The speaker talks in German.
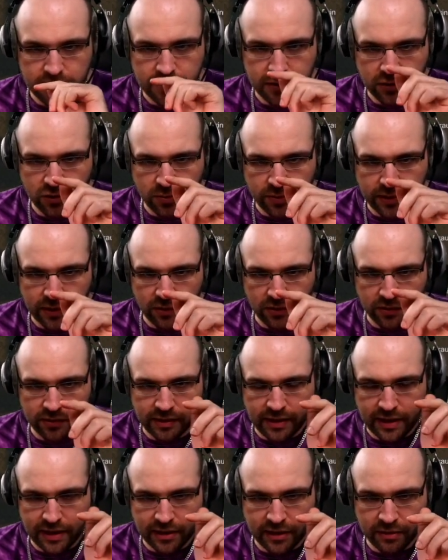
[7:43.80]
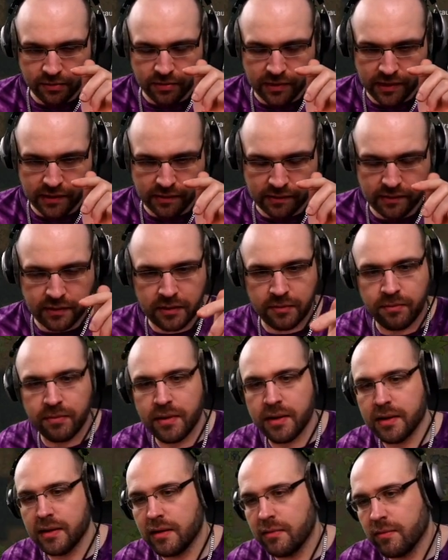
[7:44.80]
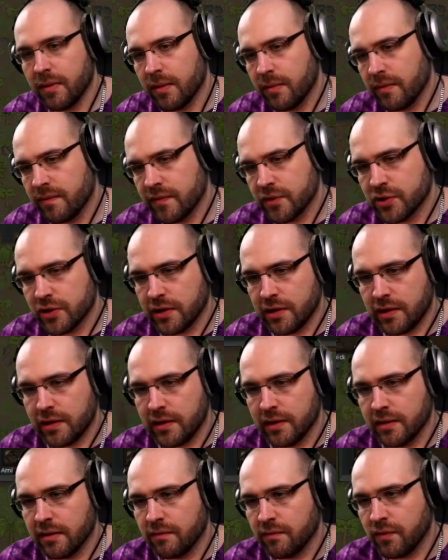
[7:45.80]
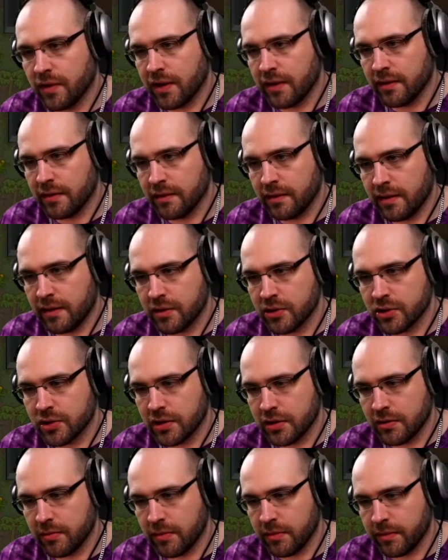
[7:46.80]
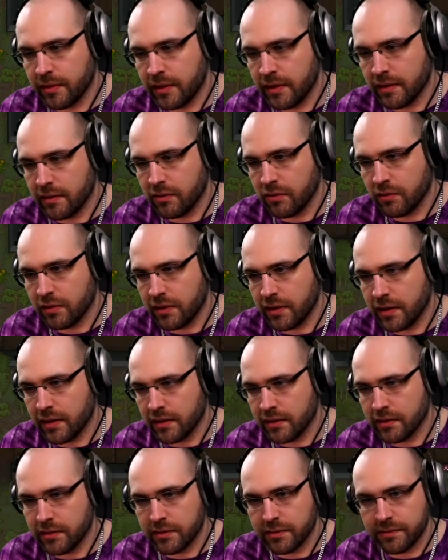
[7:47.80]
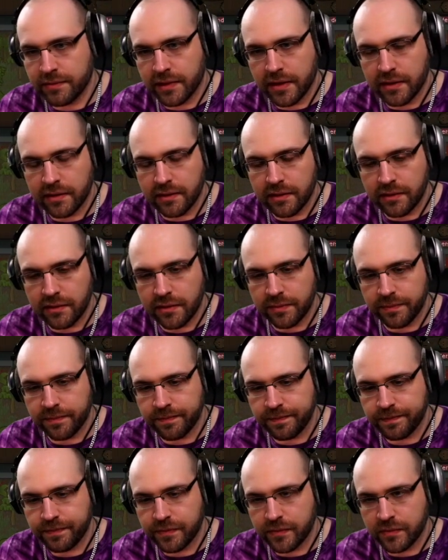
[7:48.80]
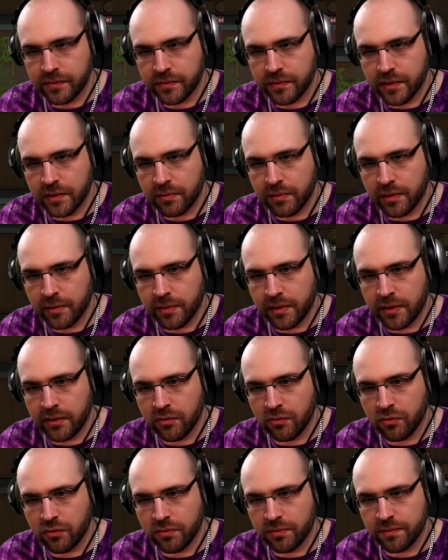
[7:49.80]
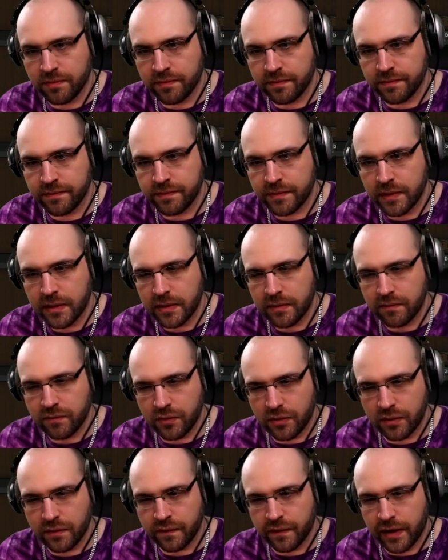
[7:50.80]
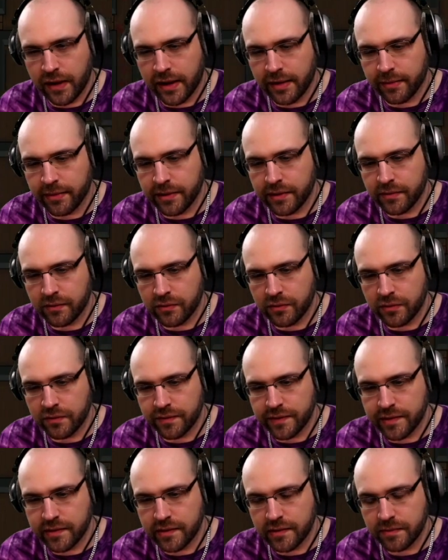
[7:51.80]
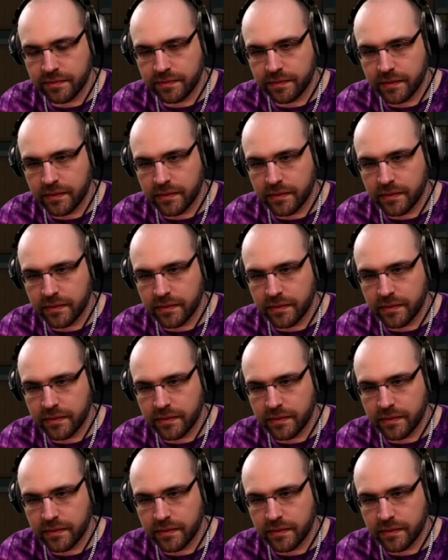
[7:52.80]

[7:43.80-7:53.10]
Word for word: Dann können wir da noch einen Lagerplatz neben machen. Den machen wir wahrscheinlich hier. Und dann für andere Gegenstände machen wir hier noch ein Lager hin, gleich daneben. Und dann machen wir hier oben für die Verarbeitung noch was.